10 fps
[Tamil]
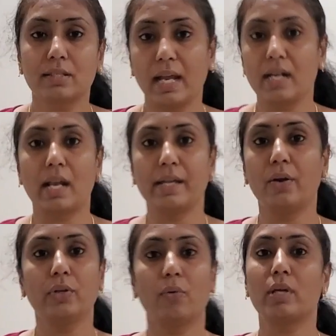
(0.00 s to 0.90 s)

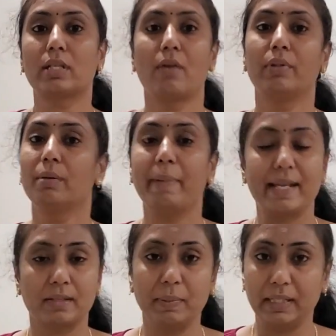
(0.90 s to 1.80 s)
ஸ்டேட்லேயும் யூஎஸில் வந்து
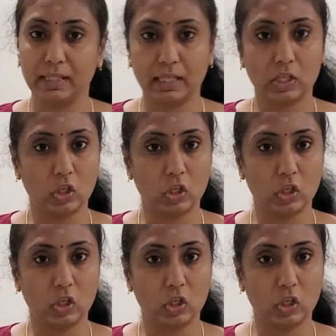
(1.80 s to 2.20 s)
பேஸ்மெண்ட்டுங்கிற